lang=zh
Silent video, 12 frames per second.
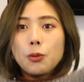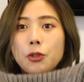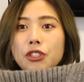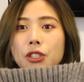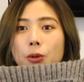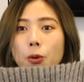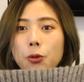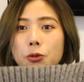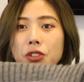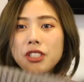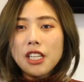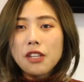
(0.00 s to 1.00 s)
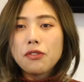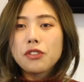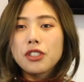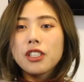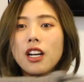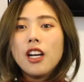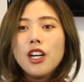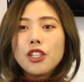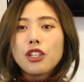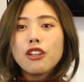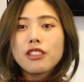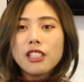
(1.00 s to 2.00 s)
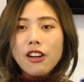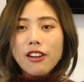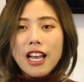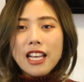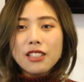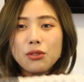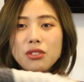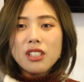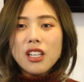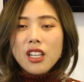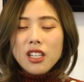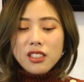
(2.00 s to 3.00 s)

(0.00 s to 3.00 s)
没有见过，我觉得这件衣服真的超级的好看，就是。